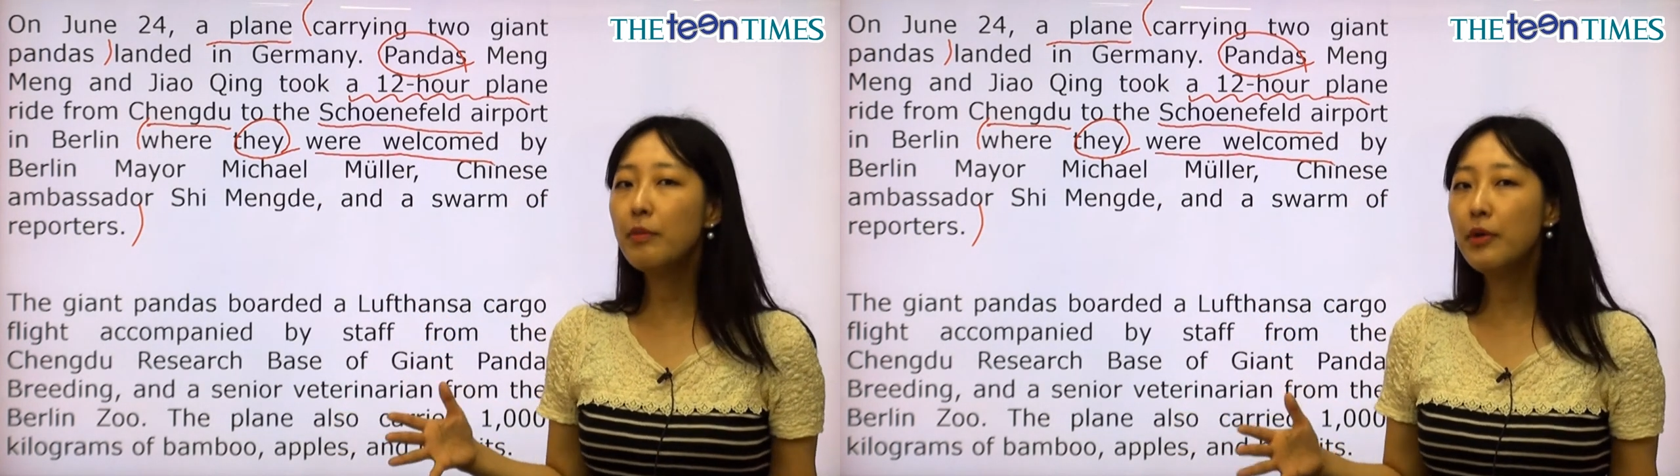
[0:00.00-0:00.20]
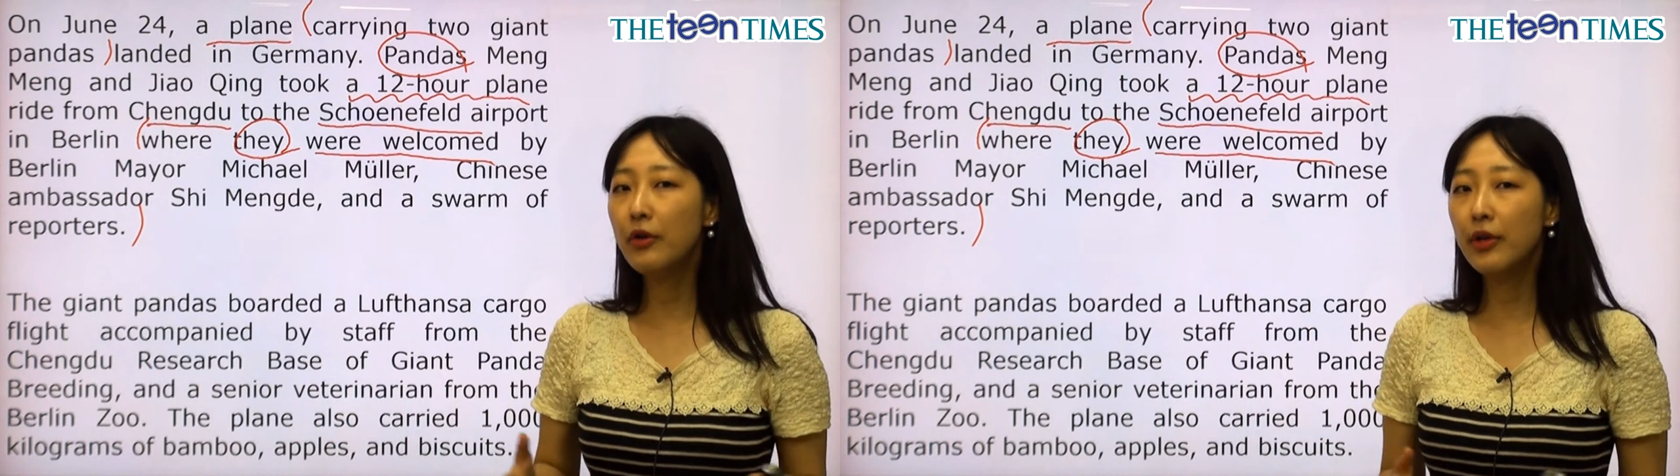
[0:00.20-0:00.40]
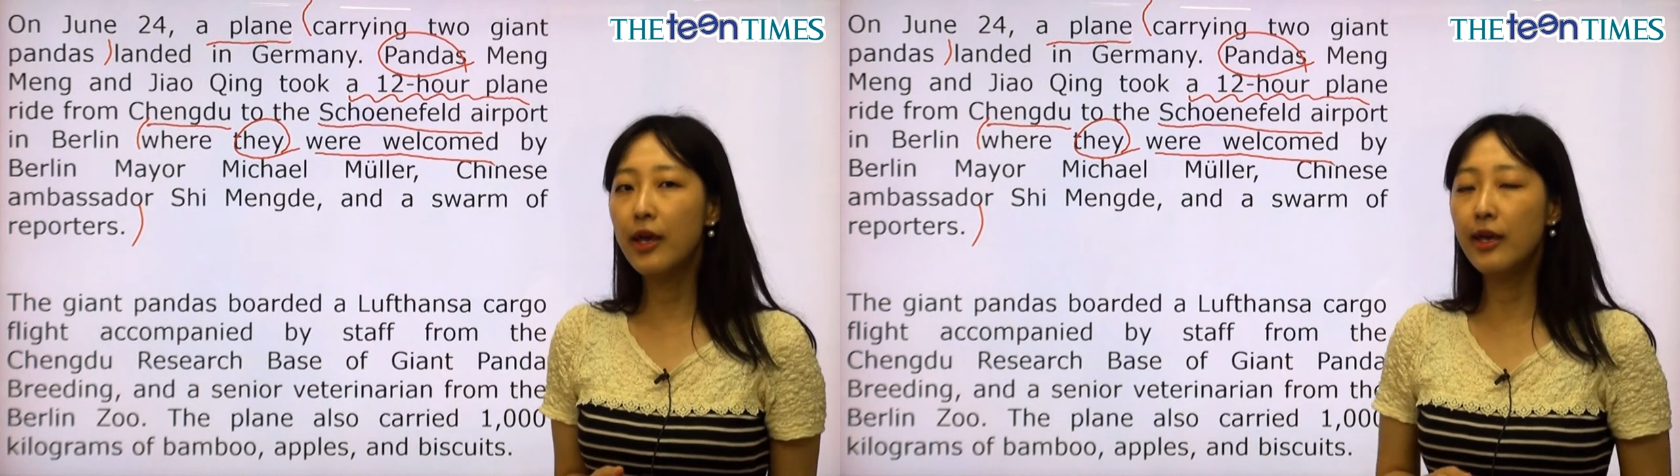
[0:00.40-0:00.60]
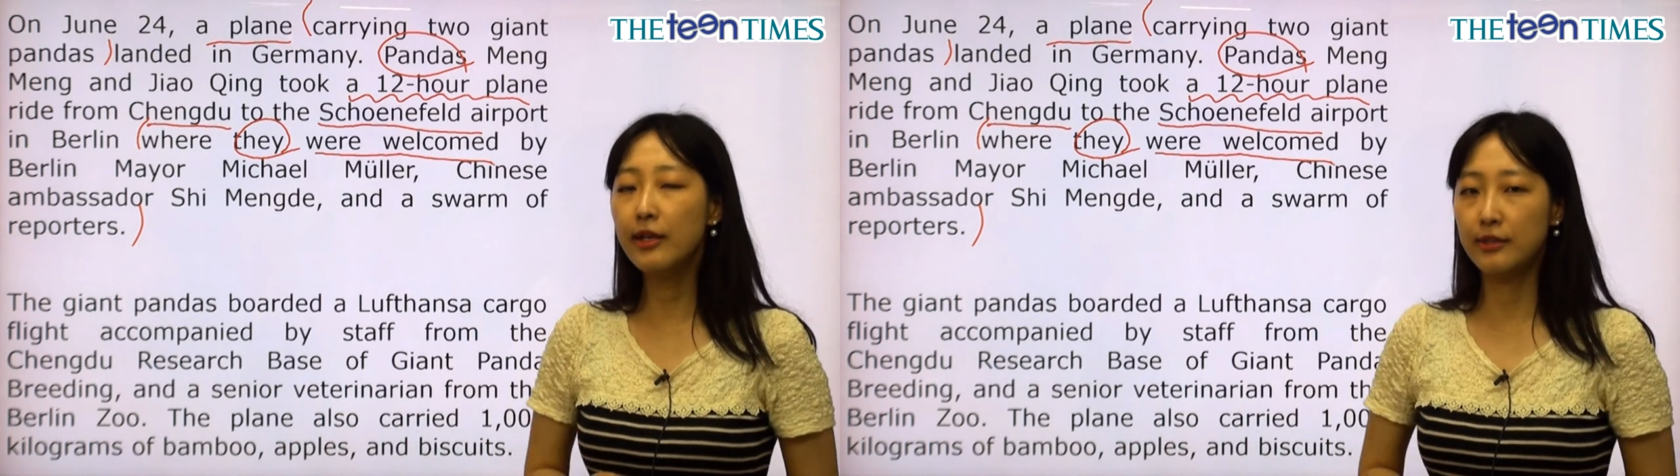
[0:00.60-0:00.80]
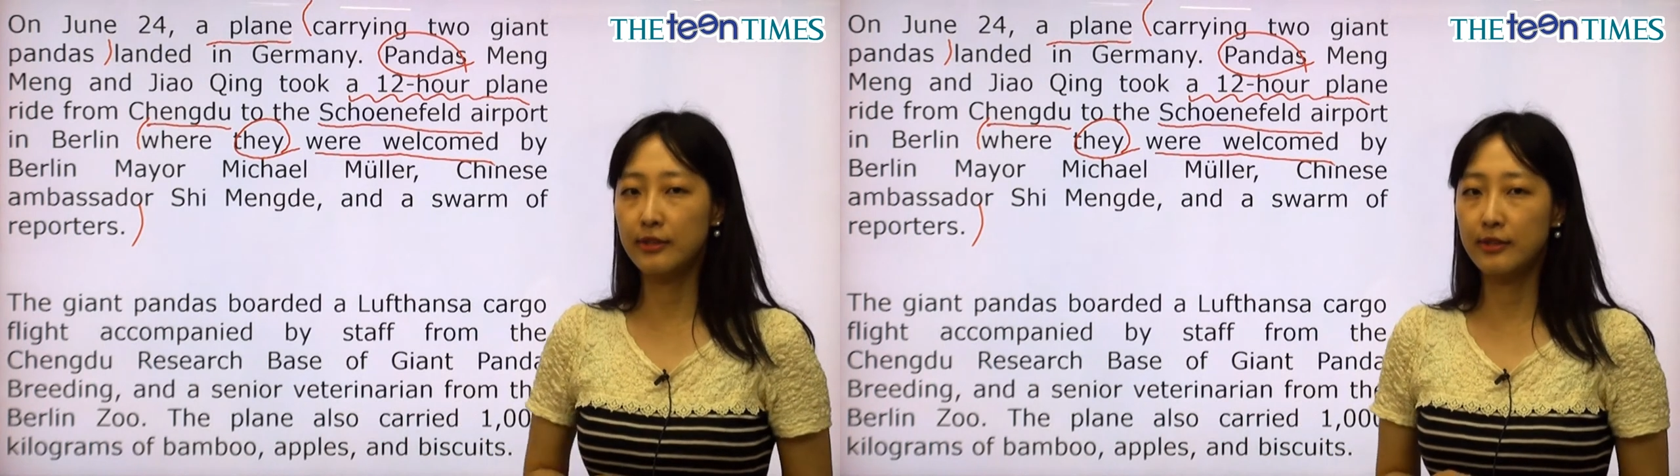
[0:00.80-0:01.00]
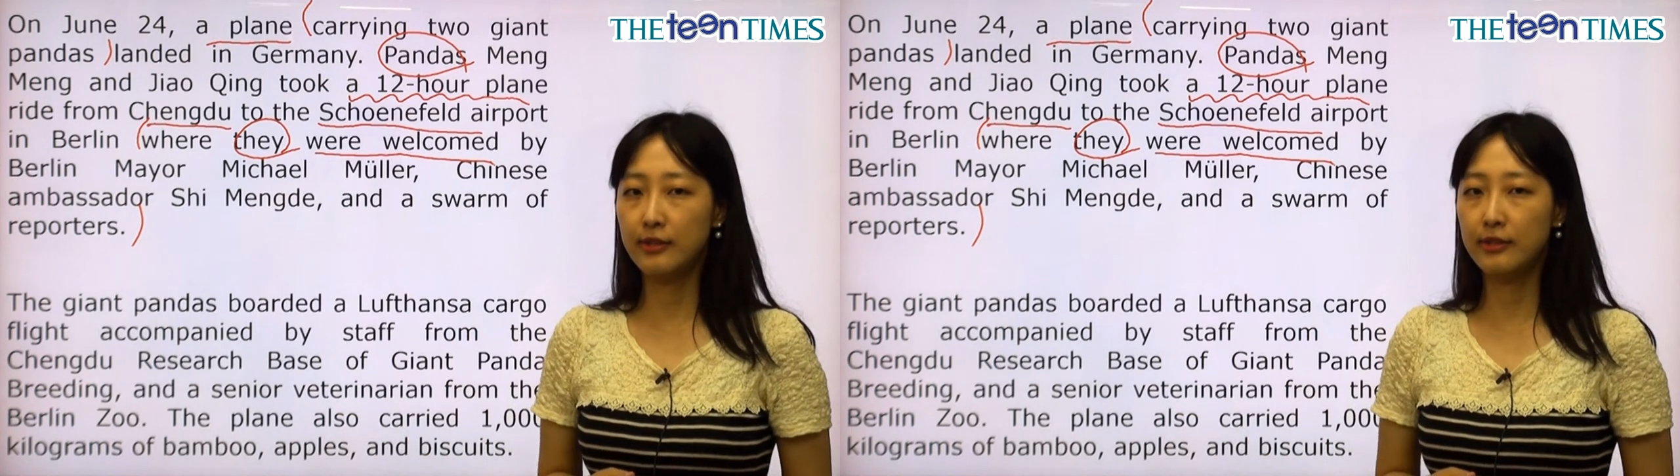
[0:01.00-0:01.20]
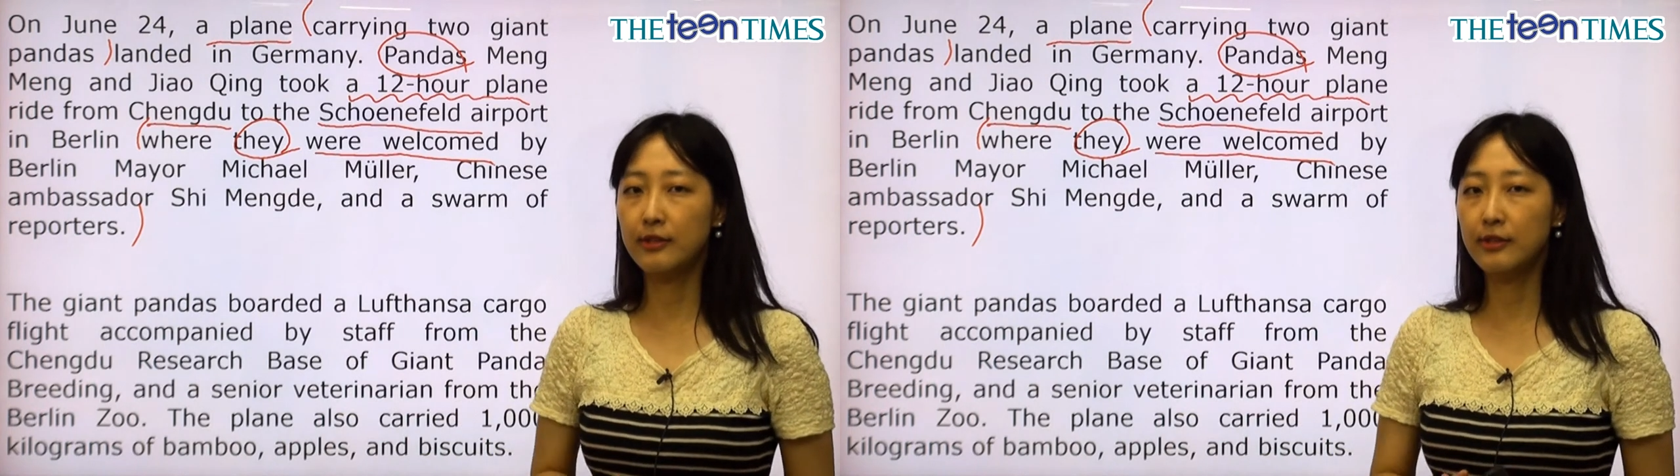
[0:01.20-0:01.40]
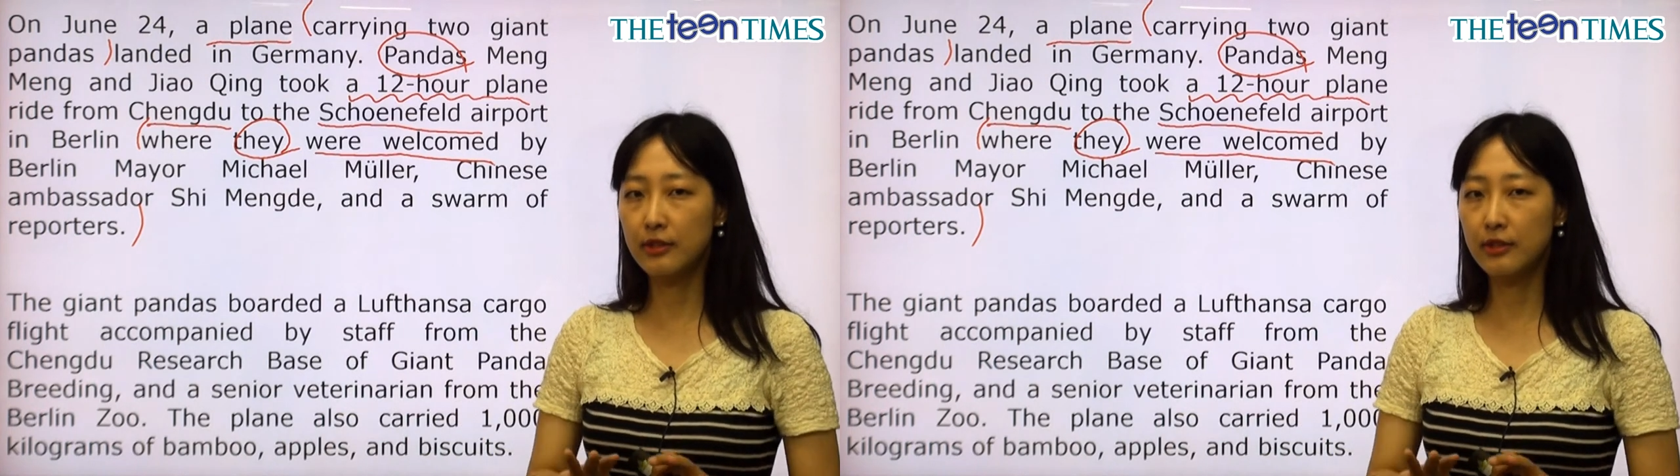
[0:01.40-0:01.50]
명의 그,